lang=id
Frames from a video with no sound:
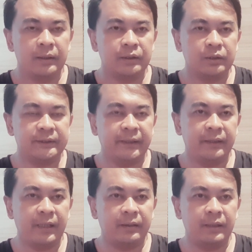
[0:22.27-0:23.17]

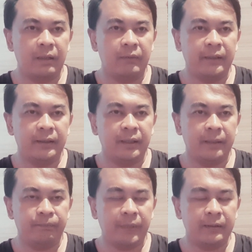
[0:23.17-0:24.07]
Sociedad lawan
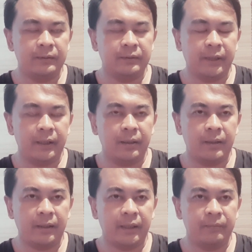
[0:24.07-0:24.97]
Levante
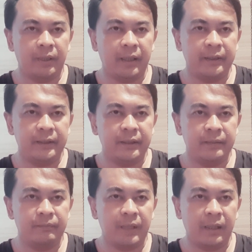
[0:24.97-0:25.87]
akan berakhir
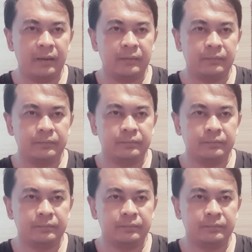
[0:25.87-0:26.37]
imbang.